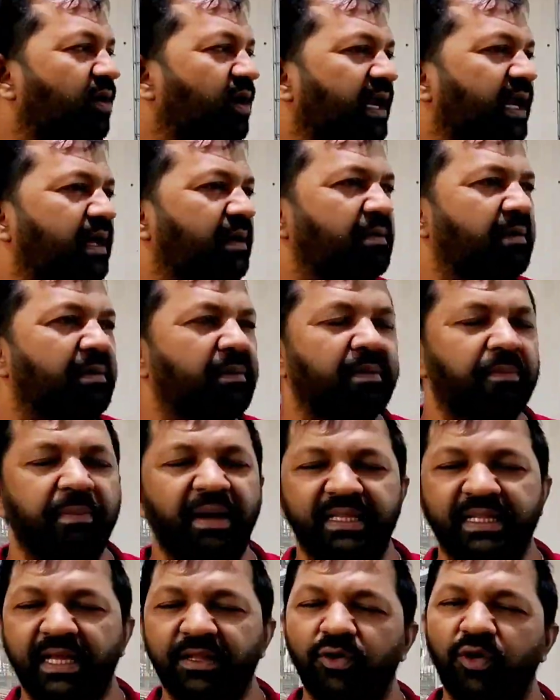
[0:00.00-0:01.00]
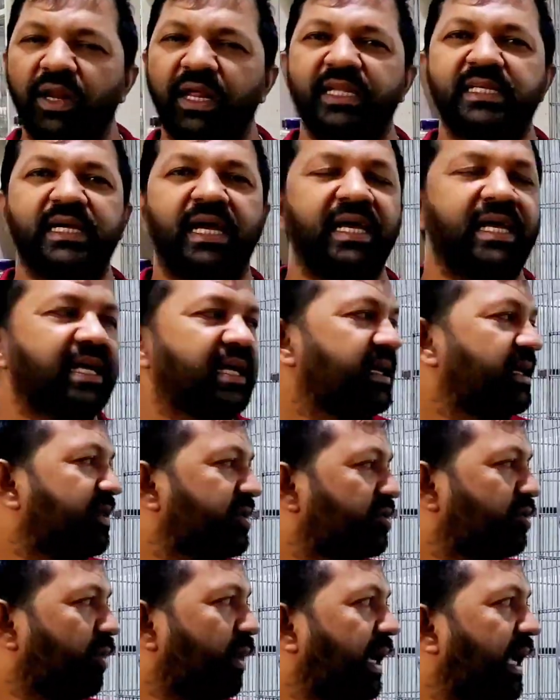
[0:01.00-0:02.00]
ঘরে মাথা ধরে যায়
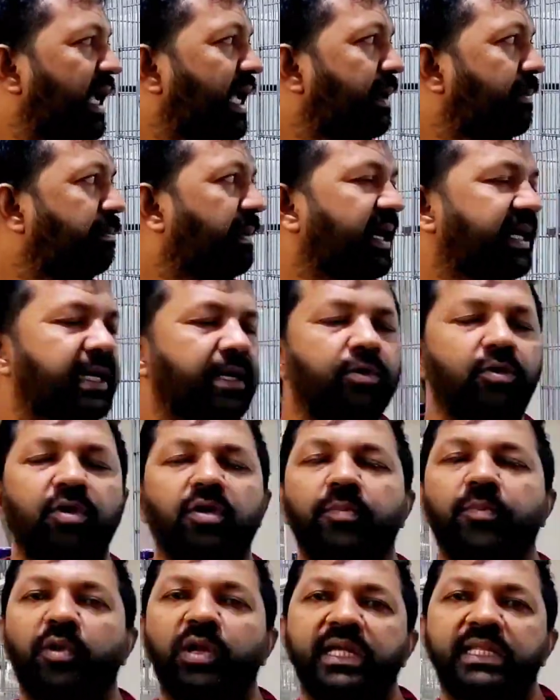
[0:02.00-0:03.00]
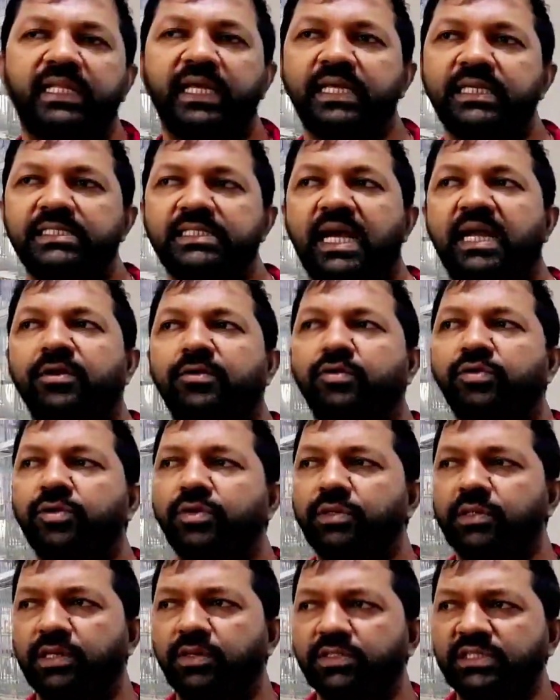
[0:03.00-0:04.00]
তো এই পাখিগুলো বলে দিই
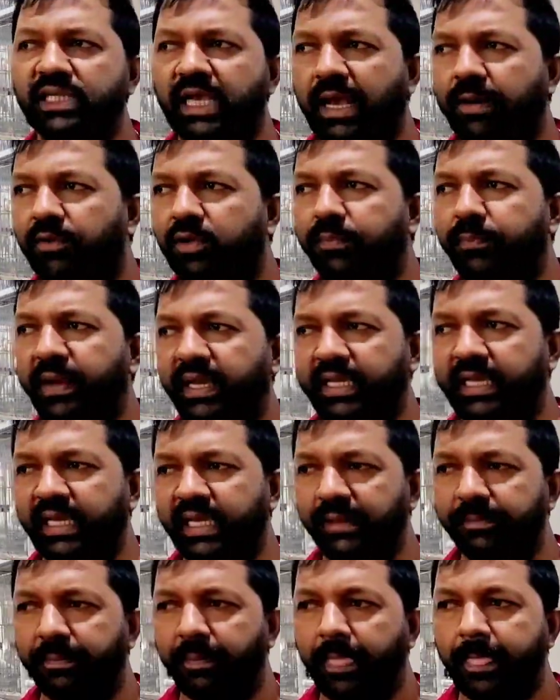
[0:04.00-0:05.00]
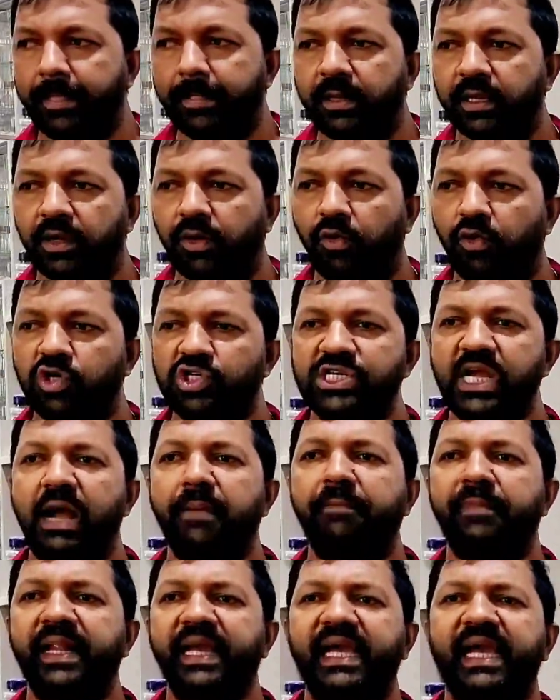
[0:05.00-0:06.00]
শানকোনোরটা হচ্ছে এমন পাখি ওর
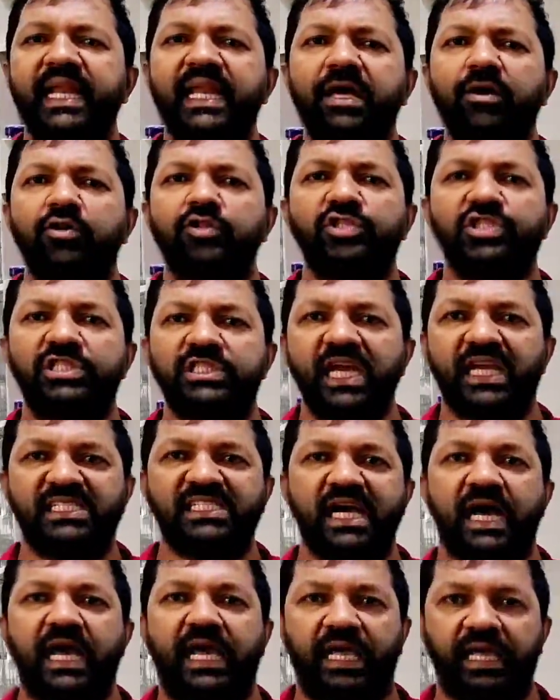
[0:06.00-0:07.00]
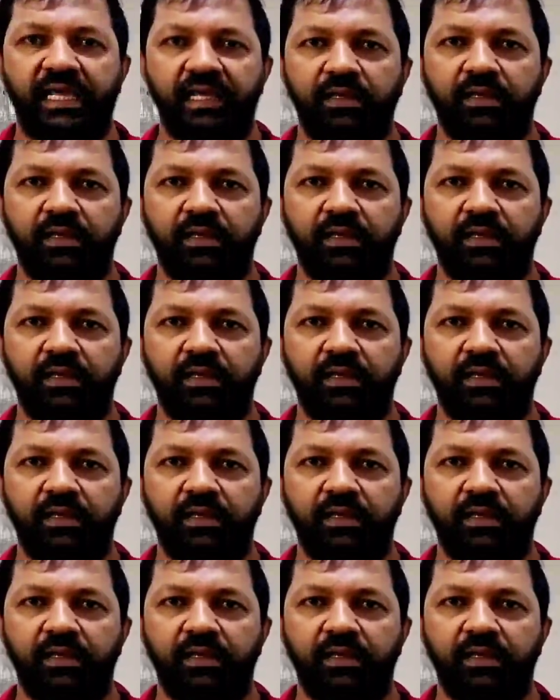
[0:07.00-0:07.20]
সামনে গেলে ও চেঁচায়